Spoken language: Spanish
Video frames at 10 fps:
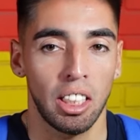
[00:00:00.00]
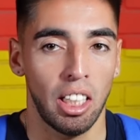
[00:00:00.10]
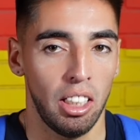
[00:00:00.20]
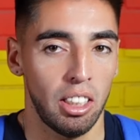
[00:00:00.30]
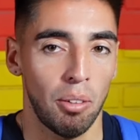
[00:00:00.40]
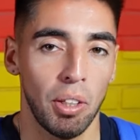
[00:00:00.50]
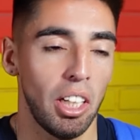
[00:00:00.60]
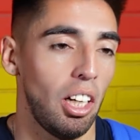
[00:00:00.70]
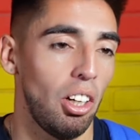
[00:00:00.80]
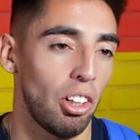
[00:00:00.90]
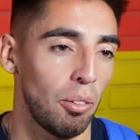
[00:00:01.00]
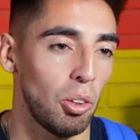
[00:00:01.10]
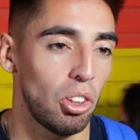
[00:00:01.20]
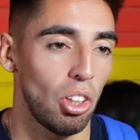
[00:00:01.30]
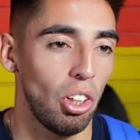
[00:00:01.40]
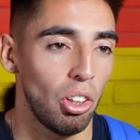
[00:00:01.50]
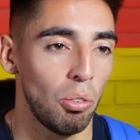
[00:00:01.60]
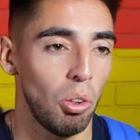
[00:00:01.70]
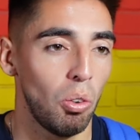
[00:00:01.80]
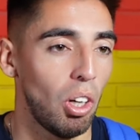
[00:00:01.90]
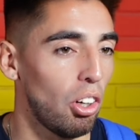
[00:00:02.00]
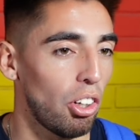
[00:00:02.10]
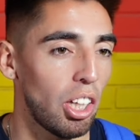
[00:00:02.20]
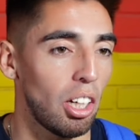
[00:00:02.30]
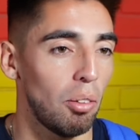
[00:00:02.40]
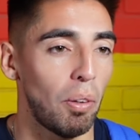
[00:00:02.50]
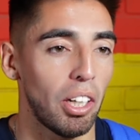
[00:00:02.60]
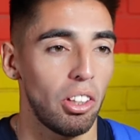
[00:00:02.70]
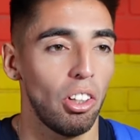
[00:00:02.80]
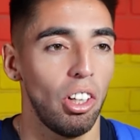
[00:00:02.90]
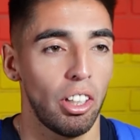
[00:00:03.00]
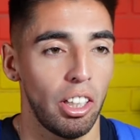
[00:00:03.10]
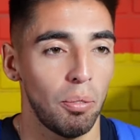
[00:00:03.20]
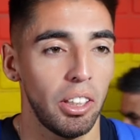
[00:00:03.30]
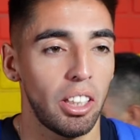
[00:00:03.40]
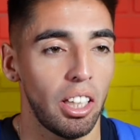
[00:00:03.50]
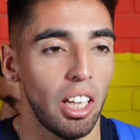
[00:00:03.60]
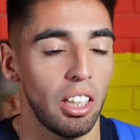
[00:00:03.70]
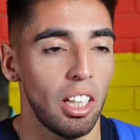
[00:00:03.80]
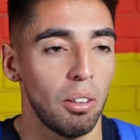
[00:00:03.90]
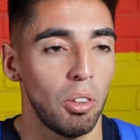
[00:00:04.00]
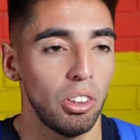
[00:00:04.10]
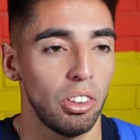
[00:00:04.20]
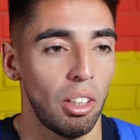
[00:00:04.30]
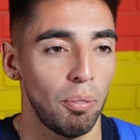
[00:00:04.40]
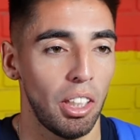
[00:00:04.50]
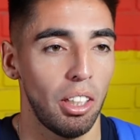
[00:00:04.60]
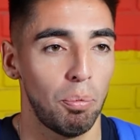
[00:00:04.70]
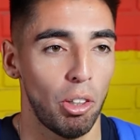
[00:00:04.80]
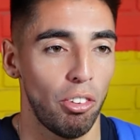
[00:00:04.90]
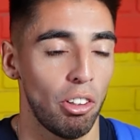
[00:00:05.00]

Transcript: que también es lo que mostró como jugador hoy día en el partido, es lo que demuestra día a día, por eso también el profe